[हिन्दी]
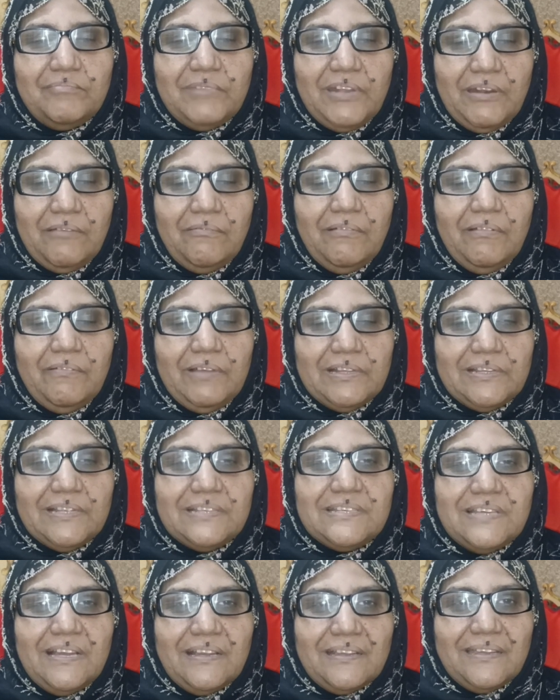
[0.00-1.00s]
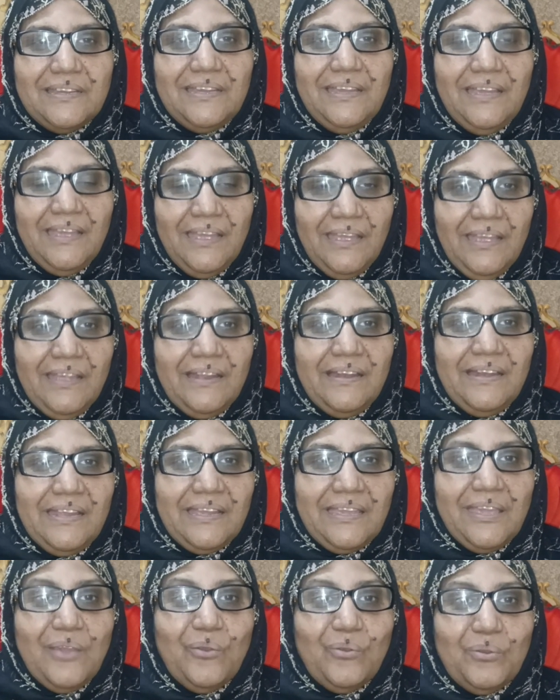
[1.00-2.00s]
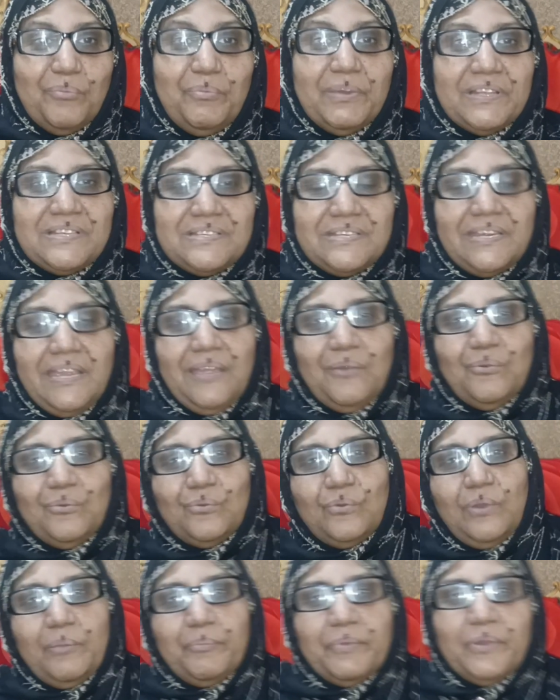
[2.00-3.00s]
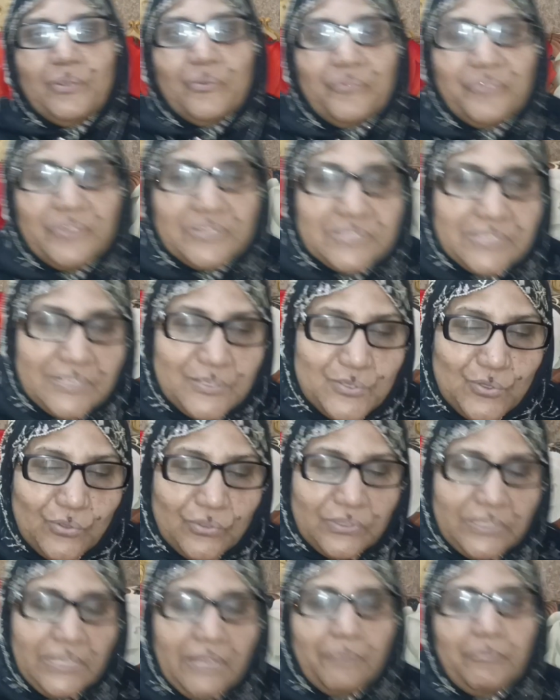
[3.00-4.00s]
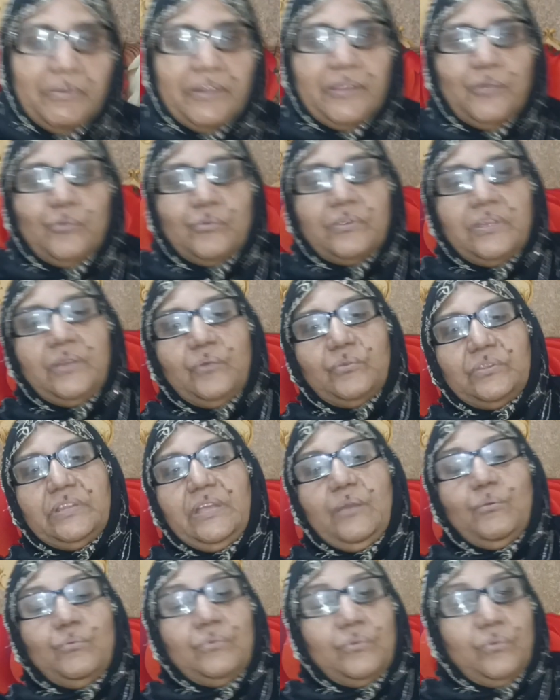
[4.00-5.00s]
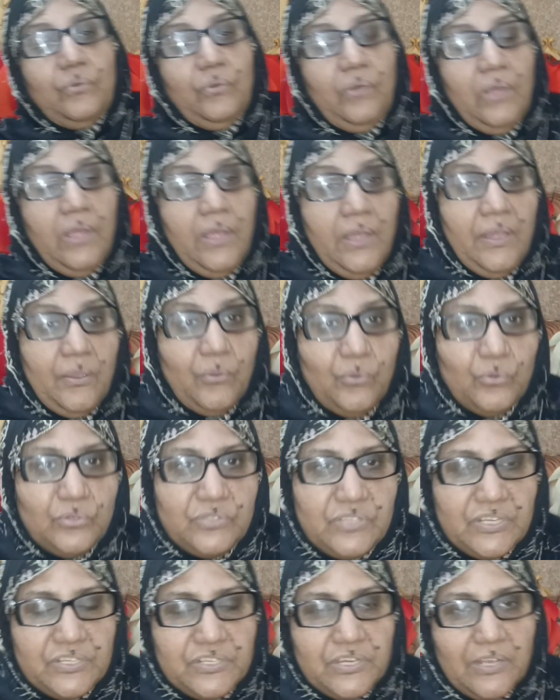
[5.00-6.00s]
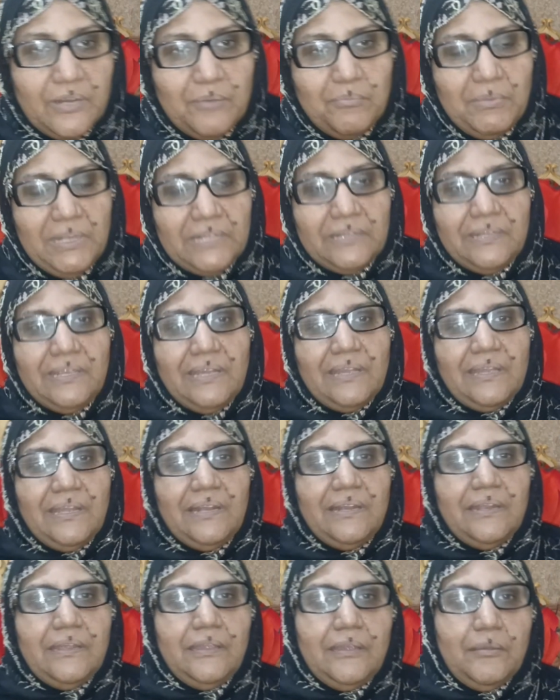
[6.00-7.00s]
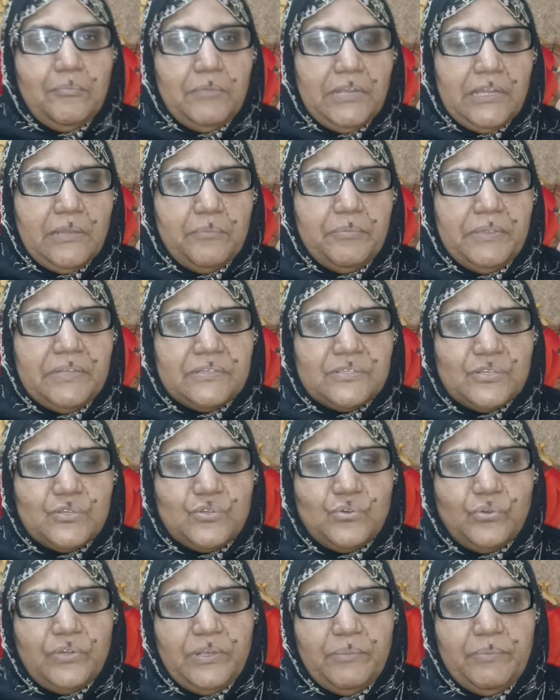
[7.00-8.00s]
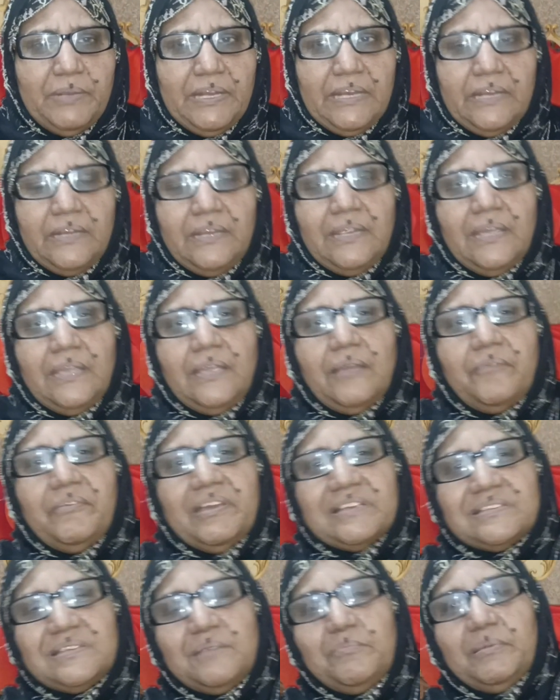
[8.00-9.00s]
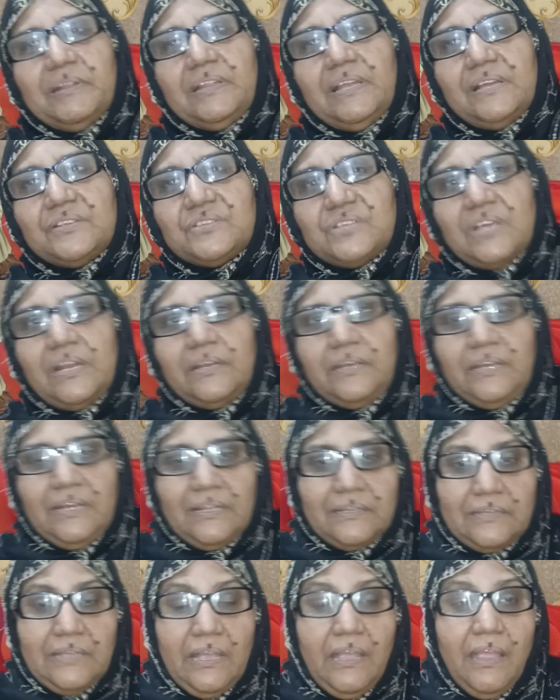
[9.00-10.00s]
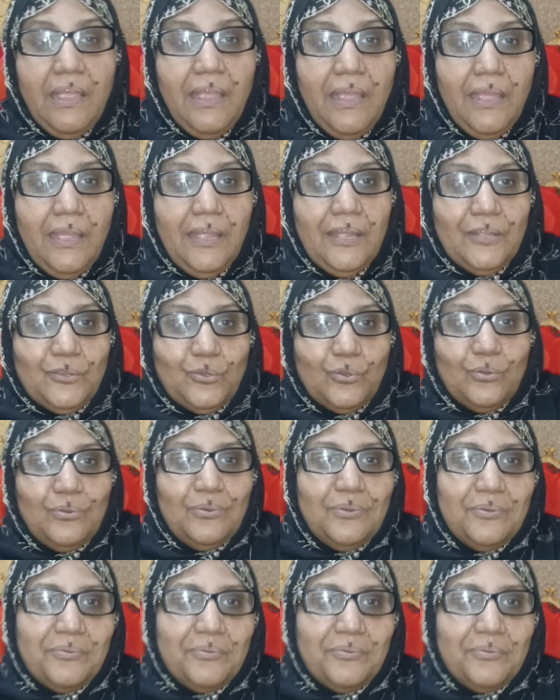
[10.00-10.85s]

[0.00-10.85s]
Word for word: डलवाओं तक जाके लेके आऊँ कि बच्चे हैं उनको अपने ऑफिसर जो होते हैं बड़े उनके होते हैं उनको खुद से शर्म आती है कि नहीं हमने कभी इनसे छुट्टी भी लेनी है या वैसे बंदा अच्छा नहीं लगता तो